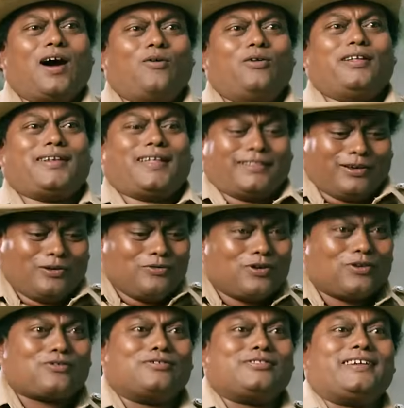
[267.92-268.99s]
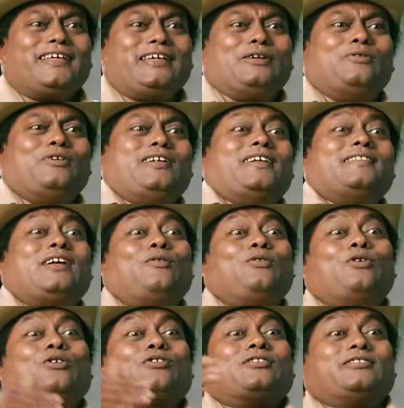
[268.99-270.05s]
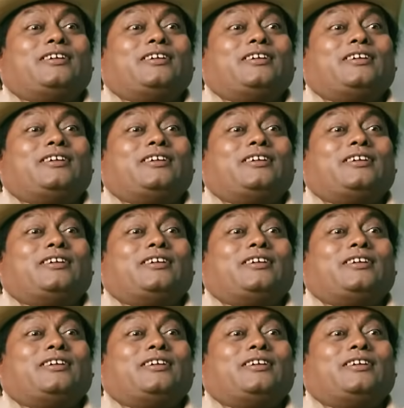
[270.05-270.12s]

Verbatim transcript: वो नहीं तो दूसरी सही वो कहते हैं ना तू नहीं